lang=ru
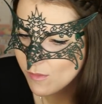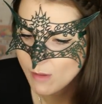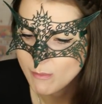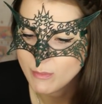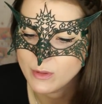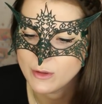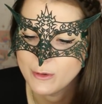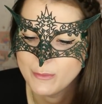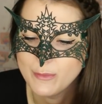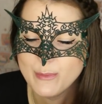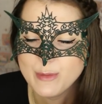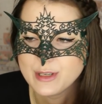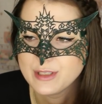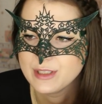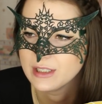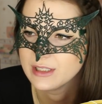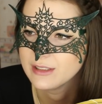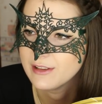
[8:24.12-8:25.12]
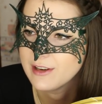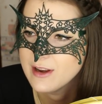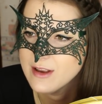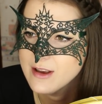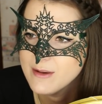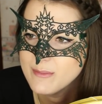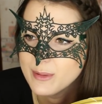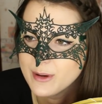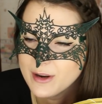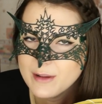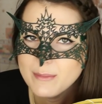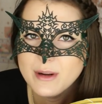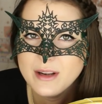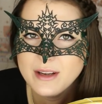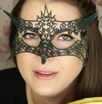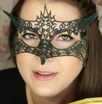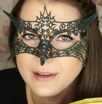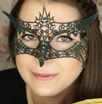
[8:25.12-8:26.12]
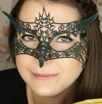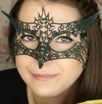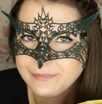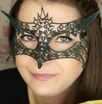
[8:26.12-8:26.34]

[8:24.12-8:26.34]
Было любимое стихотворение про Эболита